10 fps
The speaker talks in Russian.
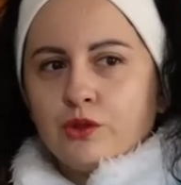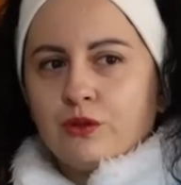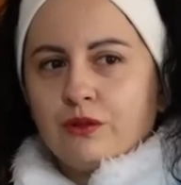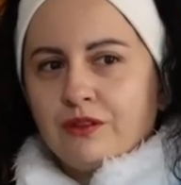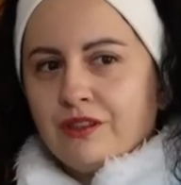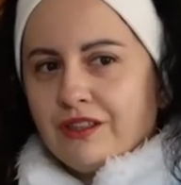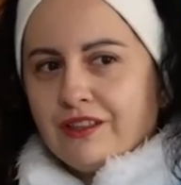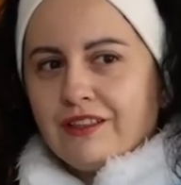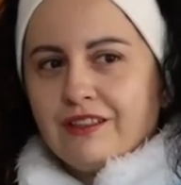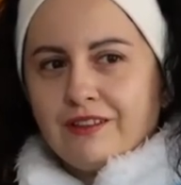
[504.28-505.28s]
що
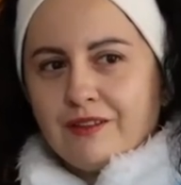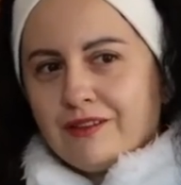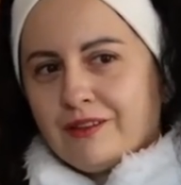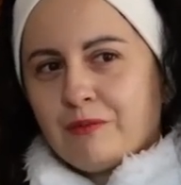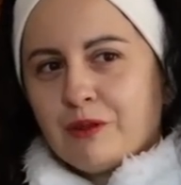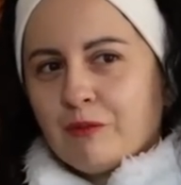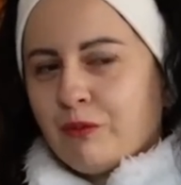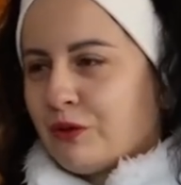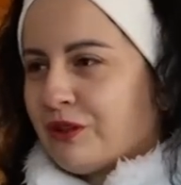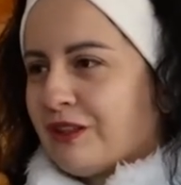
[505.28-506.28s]
никакие
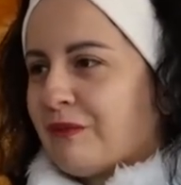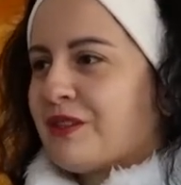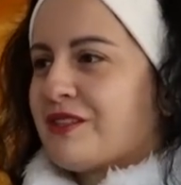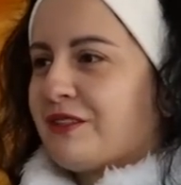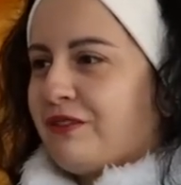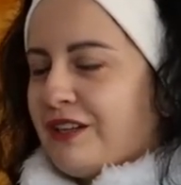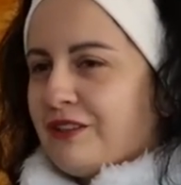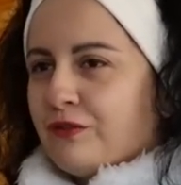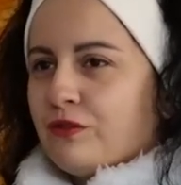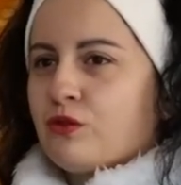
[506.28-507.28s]
перепони нам не
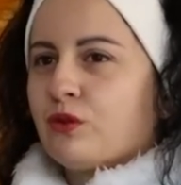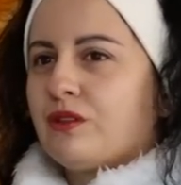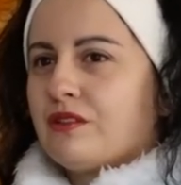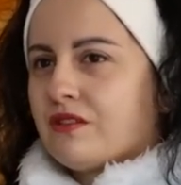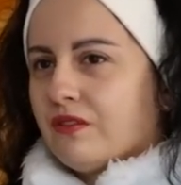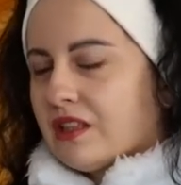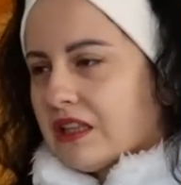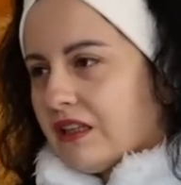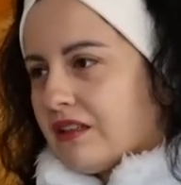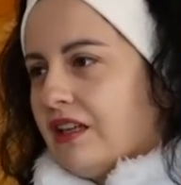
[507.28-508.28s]
завадят, Відсутність
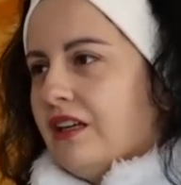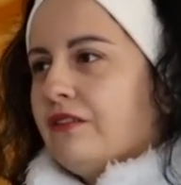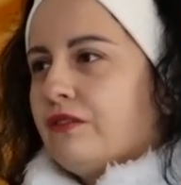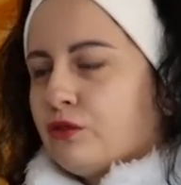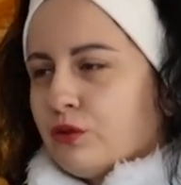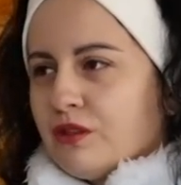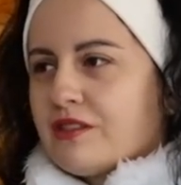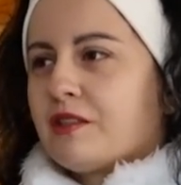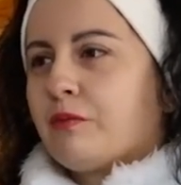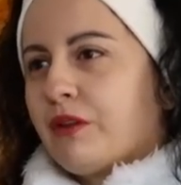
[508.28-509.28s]
світла,
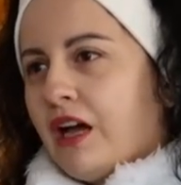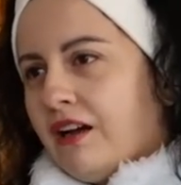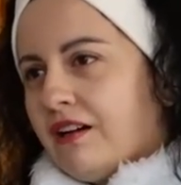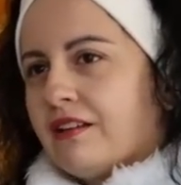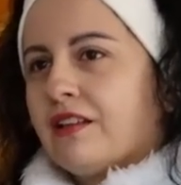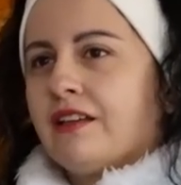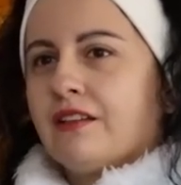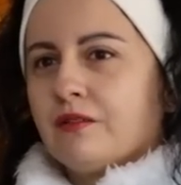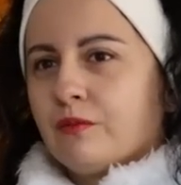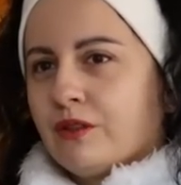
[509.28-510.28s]
відсутність тепла,
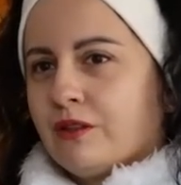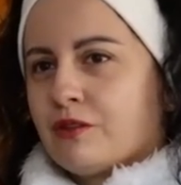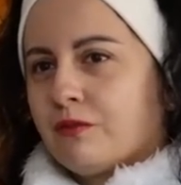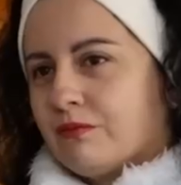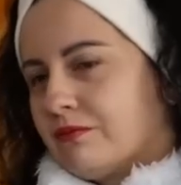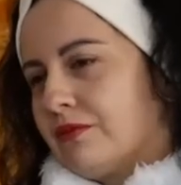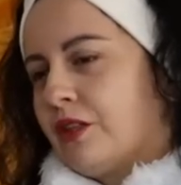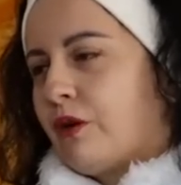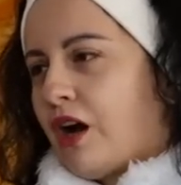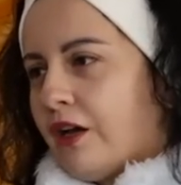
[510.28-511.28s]
але мы
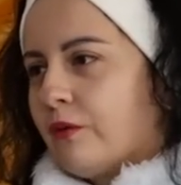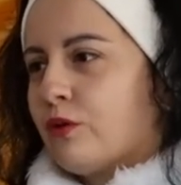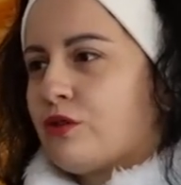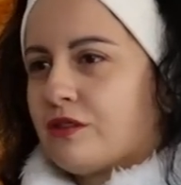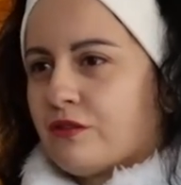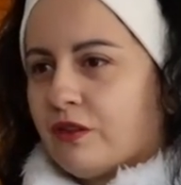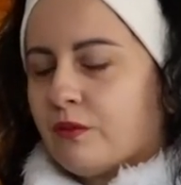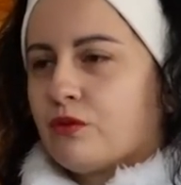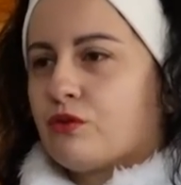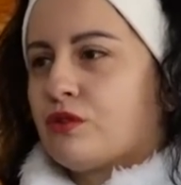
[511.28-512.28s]
намагаємося
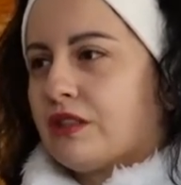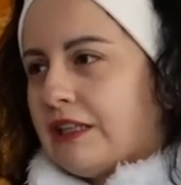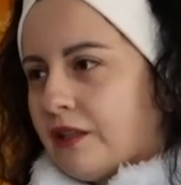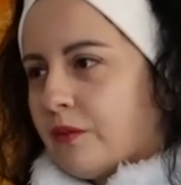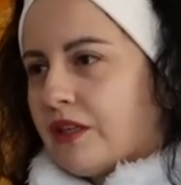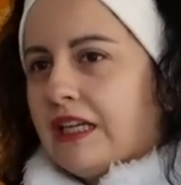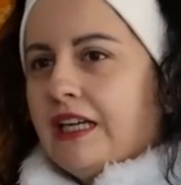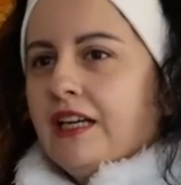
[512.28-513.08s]
своїми зусиллями.